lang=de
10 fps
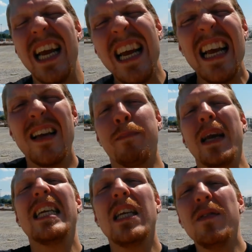bringt dich
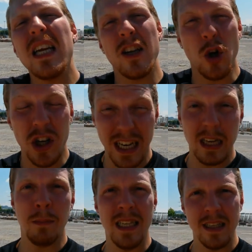wieder in Kontakt mit dir
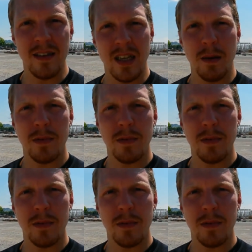selbst.